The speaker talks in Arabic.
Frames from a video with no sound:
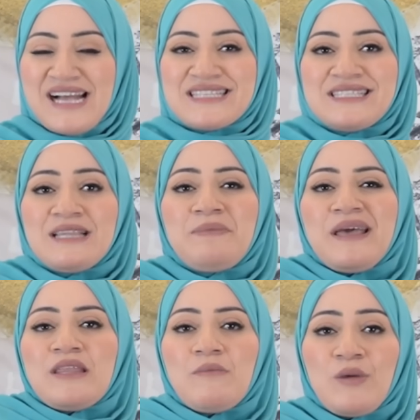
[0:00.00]
حسيت
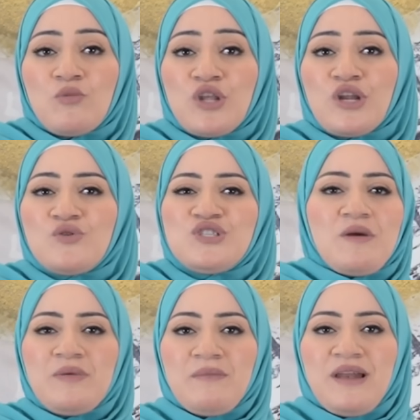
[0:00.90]
باهتمامه ده انا جوزي
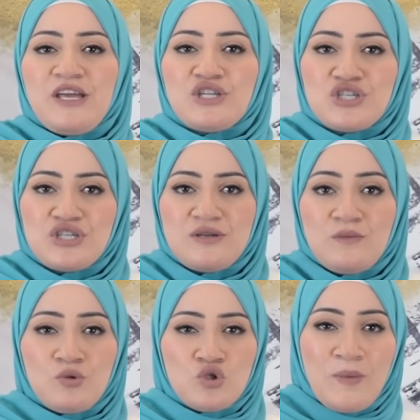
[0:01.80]
ما بيعملهاش
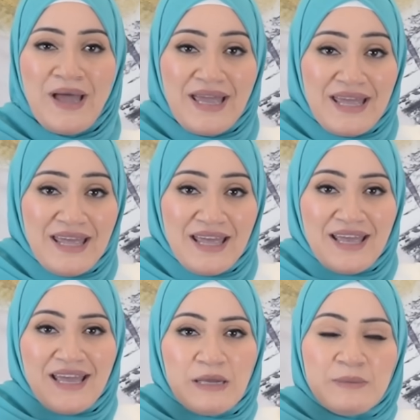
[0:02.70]
بصوا بقى ايه
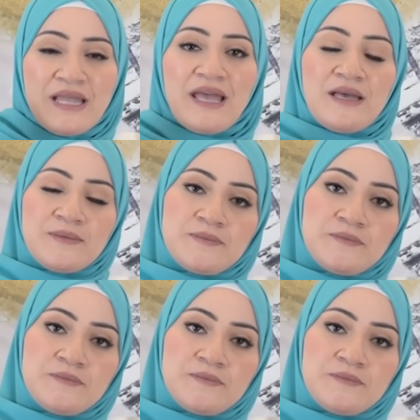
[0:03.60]
البدايه